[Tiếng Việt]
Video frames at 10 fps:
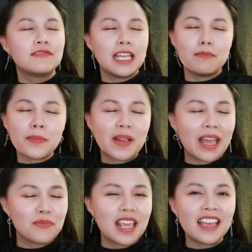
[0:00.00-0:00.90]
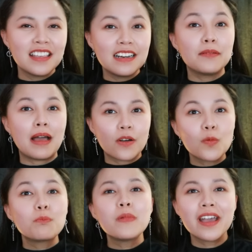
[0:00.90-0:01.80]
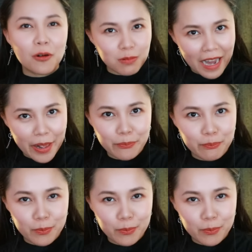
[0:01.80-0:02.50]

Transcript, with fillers: thì bắp cảm giác như là bà cũng mê ông nam